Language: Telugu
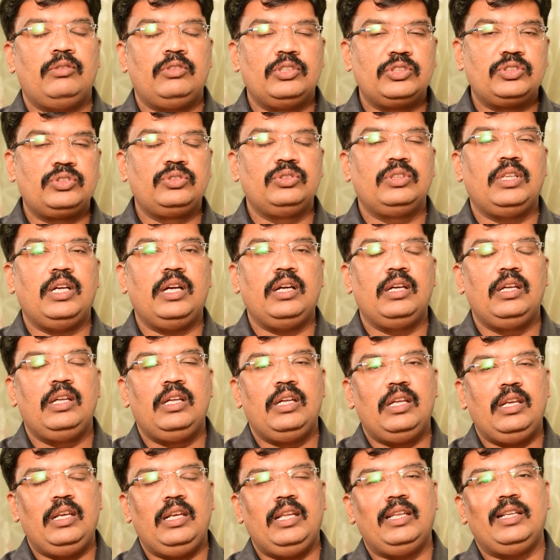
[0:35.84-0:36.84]
వస్తుందా
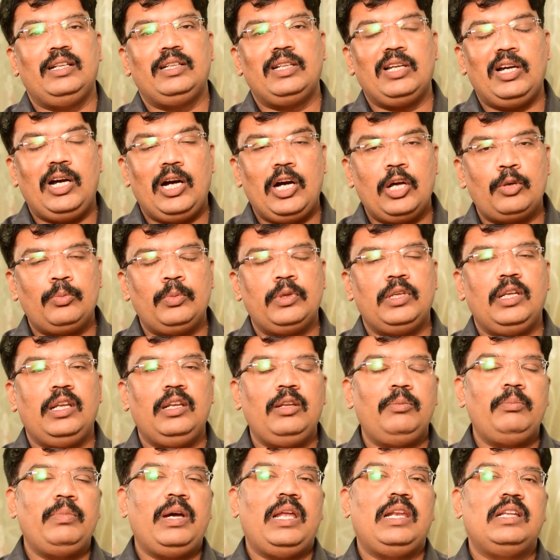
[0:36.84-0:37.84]
లేదంటే
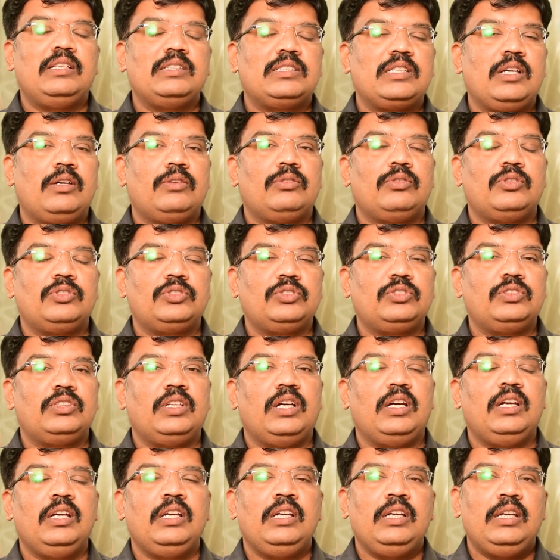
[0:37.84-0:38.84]
హార్మోనల్ ఇంబ్యాలెన్స్ ఏమైనా వస్తుందా